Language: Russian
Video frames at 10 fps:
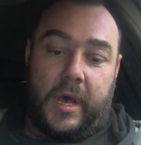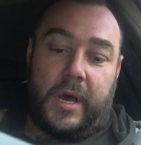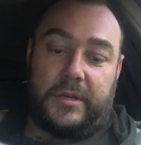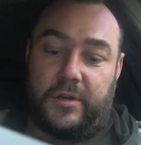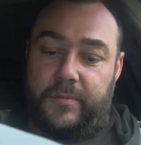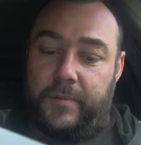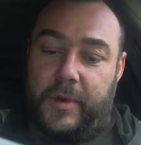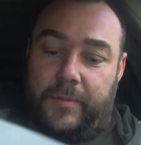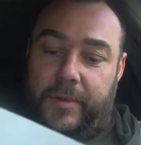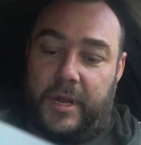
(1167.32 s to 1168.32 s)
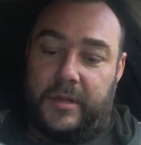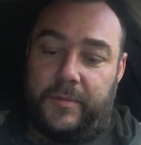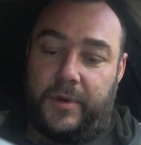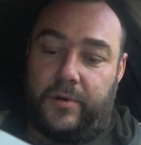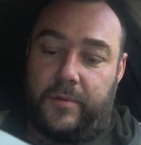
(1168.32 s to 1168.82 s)
Особыми
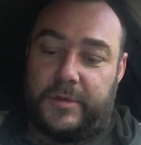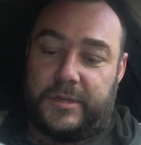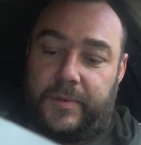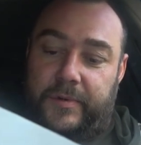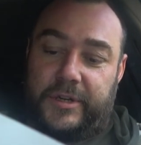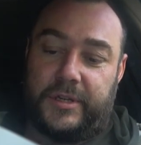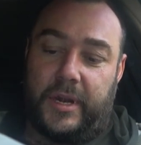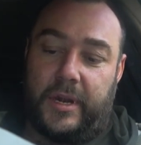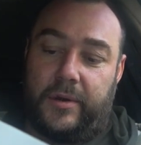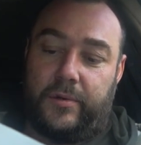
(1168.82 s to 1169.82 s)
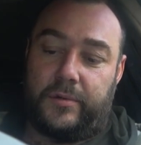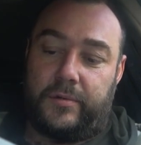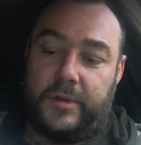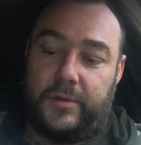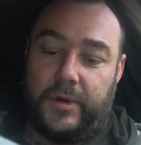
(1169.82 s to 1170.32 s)
обрядами коми сопровождали
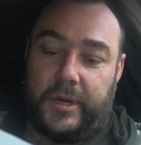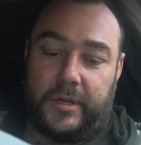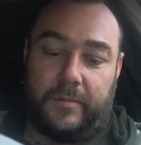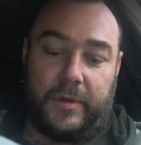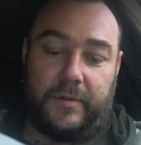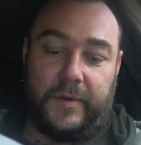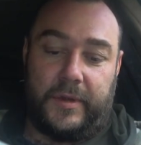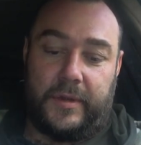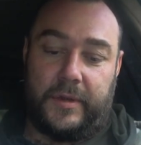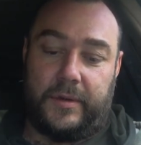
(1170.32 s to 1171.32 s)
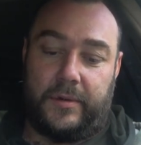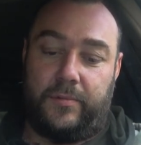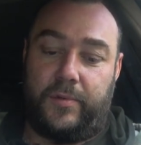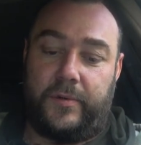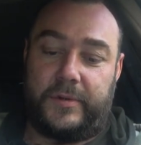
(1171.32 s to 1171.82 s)
охоту не только на медведя.
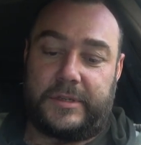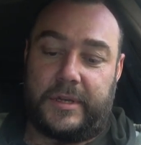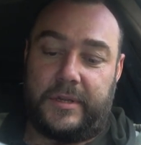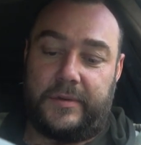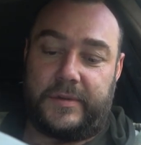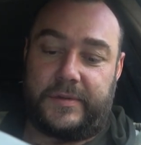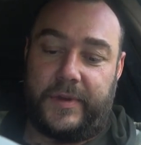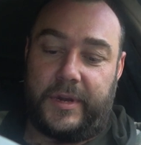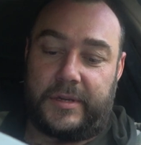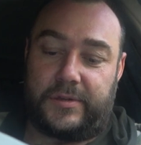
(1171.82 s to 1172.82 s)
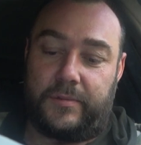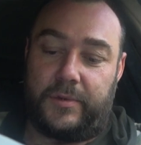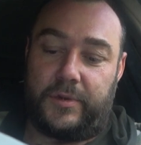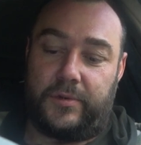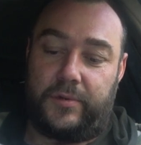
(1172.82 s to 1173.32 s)
Любого ценного зверя,
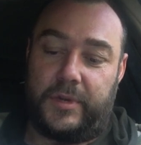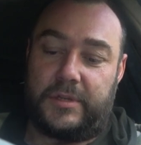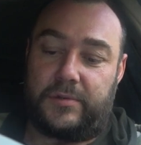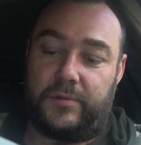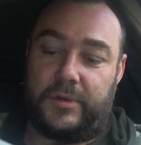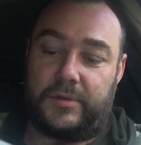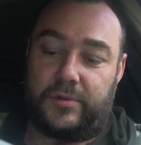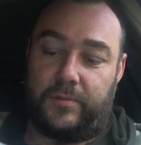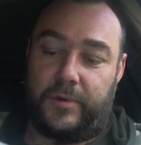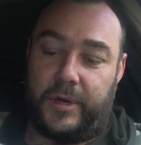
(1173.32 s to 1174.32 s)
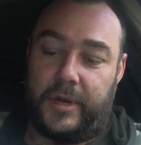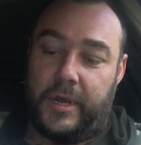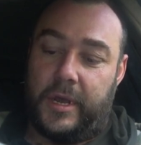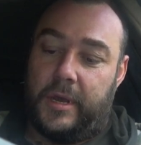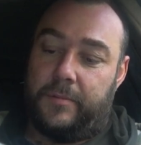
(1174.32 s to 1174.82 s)
особенно куницу или соболя,
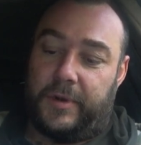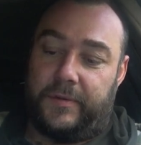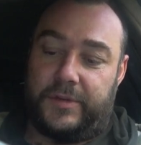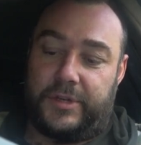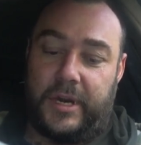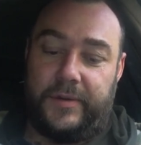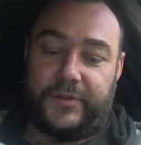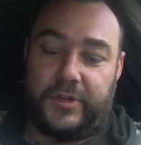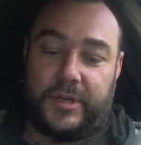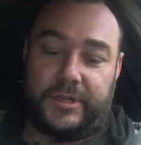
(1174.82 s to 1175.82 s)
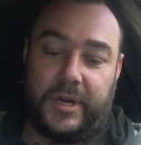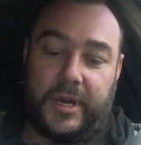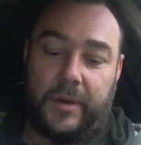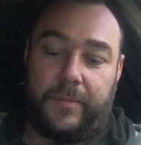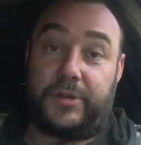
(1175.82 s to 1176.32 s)
привечали в шалаше
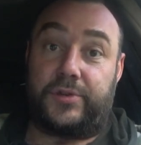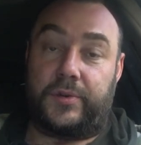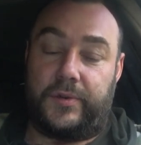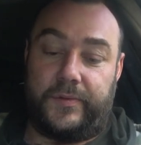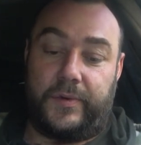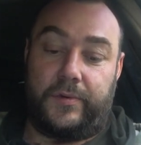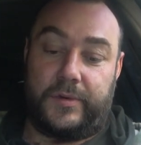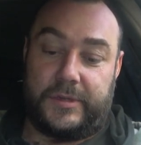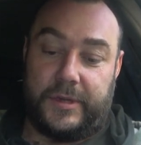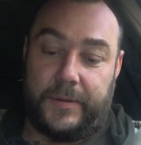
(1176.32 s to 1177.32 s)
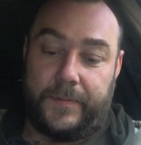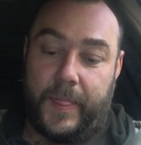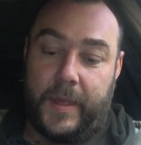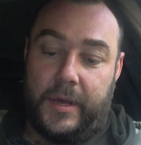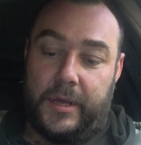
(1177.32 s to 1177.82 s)
как почетного гостя –
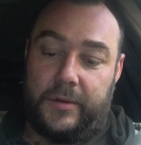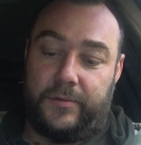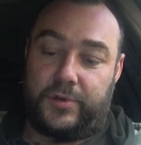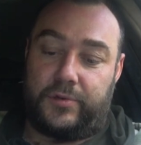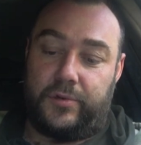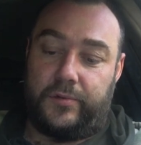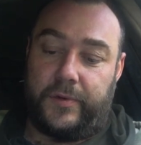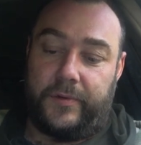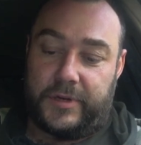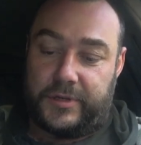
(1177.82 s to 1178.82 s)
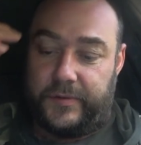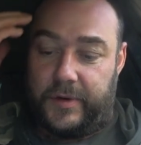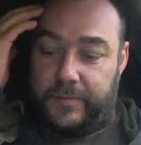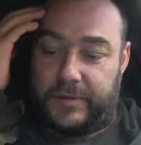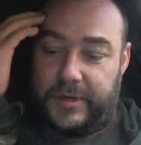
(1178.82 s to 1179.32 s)
его шкуру
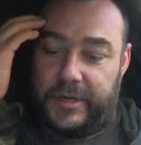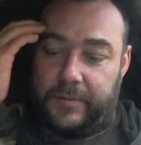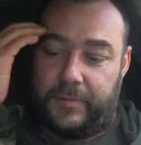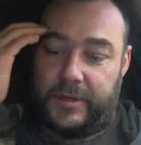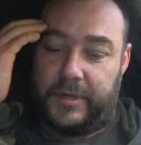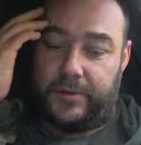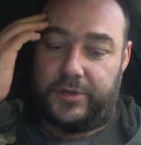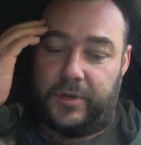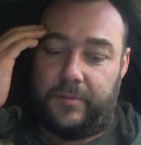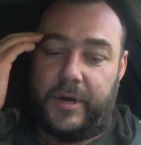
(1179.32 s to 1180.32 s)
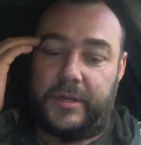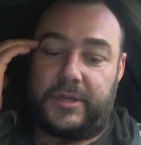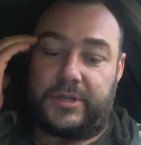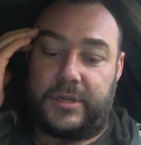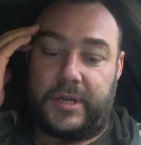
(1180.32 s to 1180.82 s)
вывешивали посреди потолочной
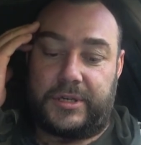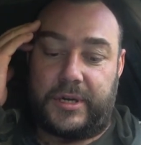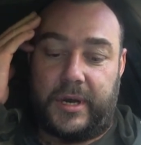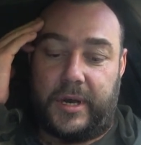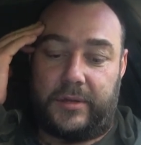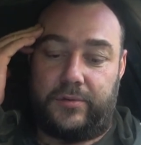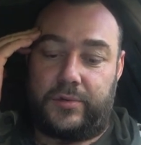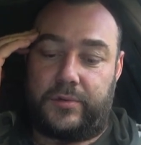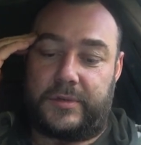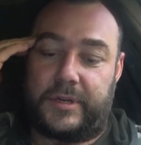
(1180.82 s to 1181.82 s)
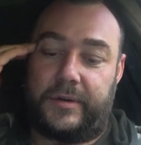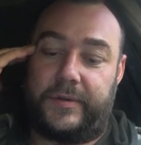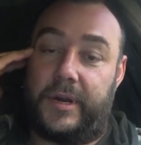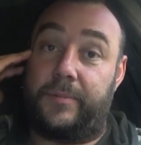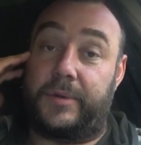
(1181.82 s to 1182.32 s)
балки шалаша, а тушку
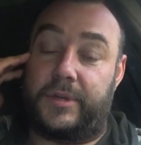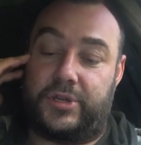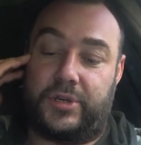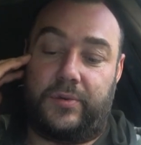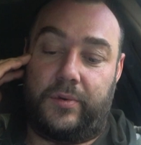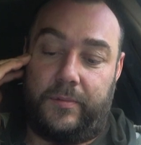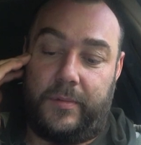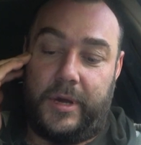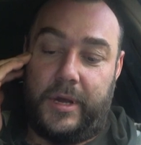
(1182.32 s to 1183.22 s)
зарывали под очагом.